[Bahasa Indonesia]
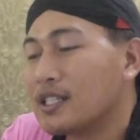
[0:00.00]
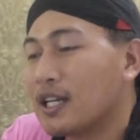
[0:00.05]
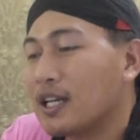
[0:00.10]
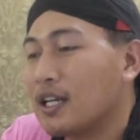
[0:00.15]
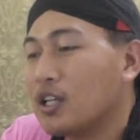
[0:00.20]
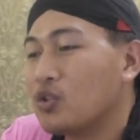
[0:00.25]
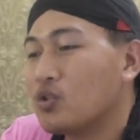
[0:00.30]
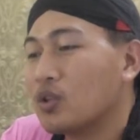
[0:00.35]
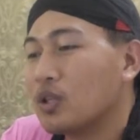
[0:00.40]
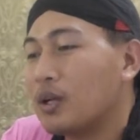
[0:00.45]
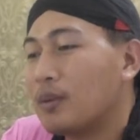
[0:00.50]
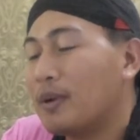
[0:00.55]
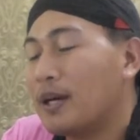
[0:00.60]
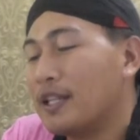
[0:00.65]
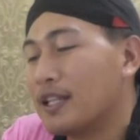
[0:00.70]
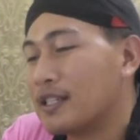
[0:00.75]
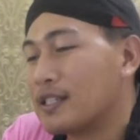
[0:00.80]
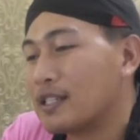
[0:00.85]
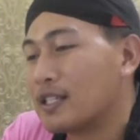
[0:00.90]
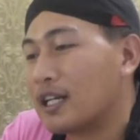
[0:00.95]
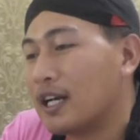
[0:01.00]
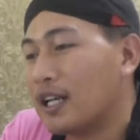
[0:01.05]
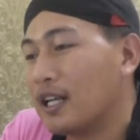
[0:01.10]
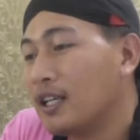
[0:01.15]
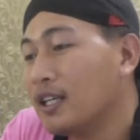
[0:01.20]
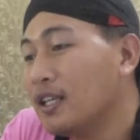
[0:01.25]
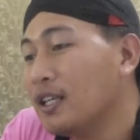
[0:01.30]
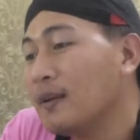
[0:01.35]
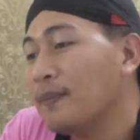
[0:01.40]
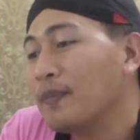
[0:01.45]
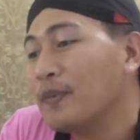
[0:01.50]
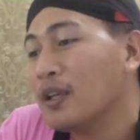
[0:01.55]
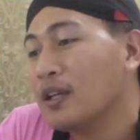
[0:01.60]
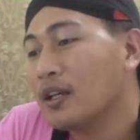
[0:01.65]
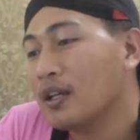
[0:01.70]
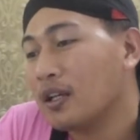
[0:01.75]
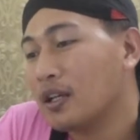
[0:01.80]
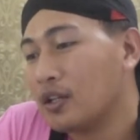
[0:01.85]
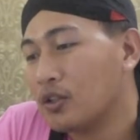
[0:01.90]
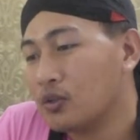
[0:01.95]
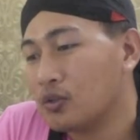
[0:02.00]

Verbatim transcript: sana juga banyak sekali dan